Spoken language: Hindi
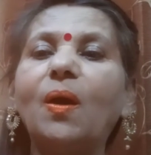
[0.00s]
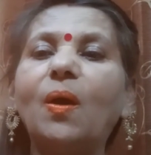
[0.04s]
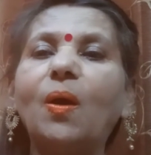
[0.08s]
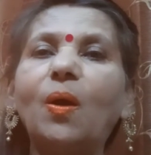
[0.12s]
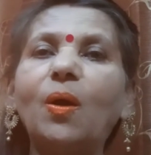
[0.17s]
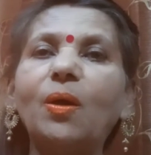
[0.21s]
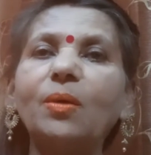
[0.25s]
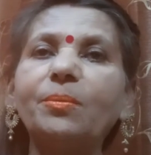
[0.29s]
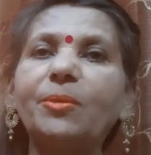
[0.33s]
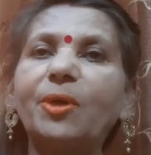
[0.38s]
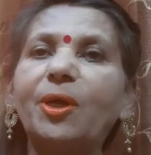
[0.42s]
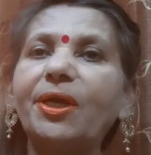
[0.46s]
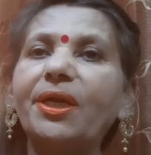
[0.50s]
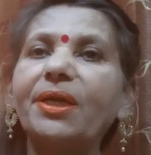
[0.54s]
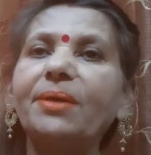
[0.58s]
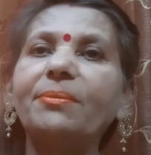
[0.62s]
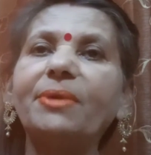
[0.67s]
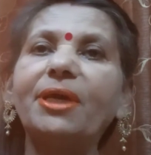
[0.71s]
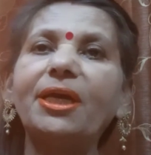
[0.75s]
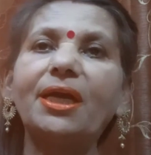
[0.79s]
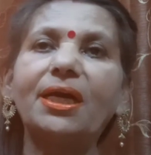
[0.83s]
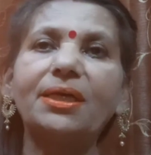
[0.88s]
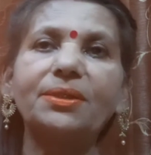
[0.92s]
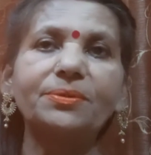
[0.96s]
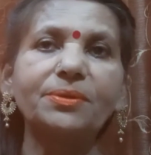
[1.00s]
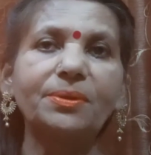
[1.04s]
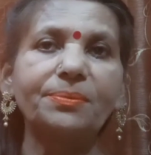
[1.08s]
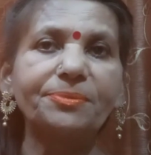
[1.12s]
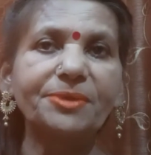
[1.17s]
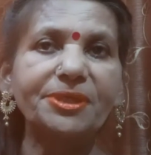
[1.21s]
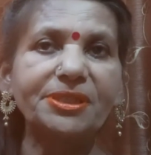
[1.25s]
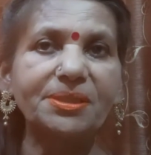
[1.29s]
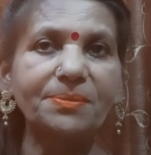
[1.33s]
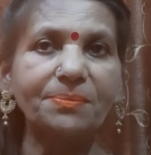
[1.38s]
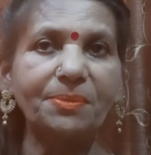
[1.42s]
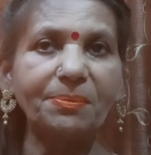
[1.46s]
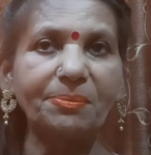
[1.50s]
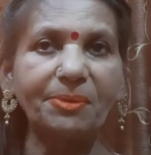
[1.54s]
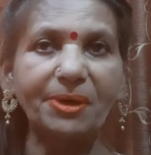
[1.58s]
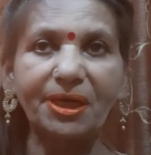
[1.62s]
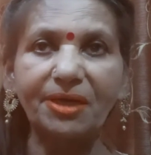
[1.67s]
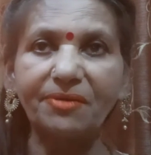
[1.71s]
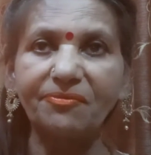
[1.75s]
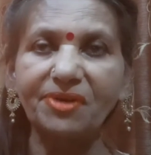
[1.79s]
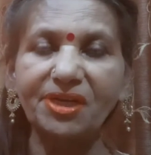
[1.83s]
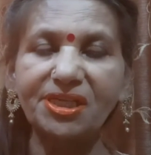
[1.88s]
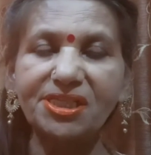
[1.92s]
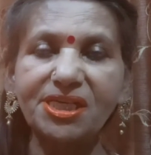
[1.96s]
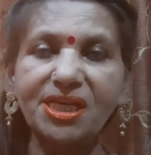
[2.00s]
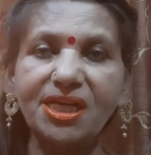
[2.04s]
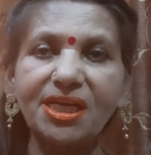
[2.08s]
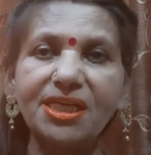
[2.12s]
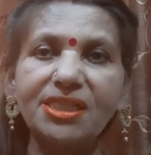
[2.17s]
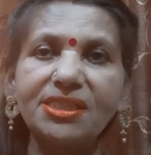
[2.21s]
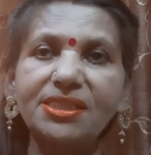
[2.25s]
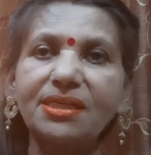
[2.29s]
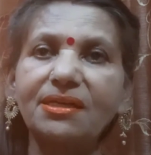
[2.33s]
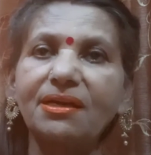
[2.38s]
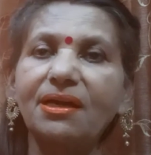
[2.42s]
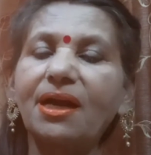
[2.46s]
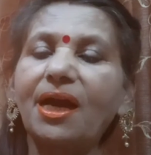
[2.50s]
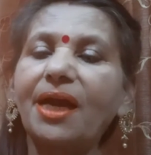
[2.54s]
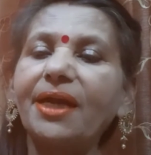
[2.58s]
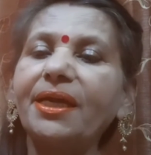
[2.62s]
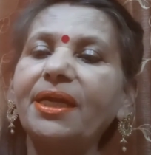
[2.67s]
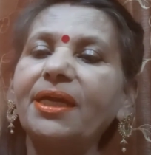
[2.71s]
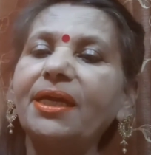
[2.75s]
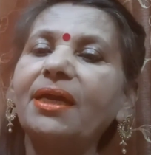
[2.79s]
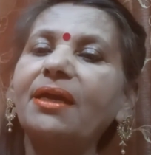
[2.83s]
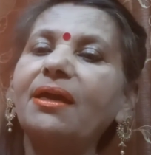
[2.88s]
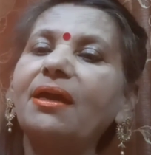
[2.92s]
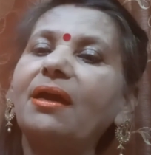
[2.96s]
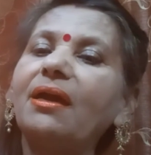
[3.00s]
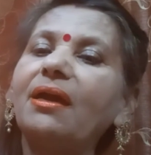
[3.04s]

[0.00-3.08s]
और मॉर्निंग में या तो आप किसी पीपल के वृक्ष के नीचे रखाइए